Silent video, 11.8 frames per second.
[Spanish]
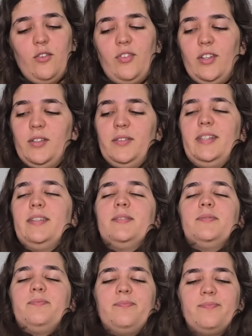es lo feo,
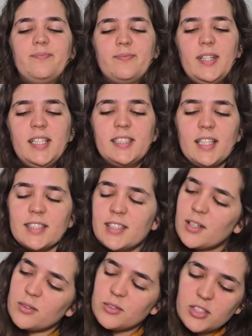ven. Es
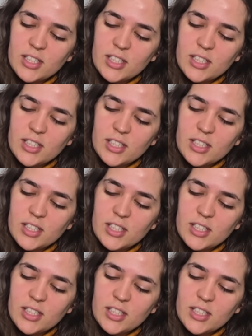hacer un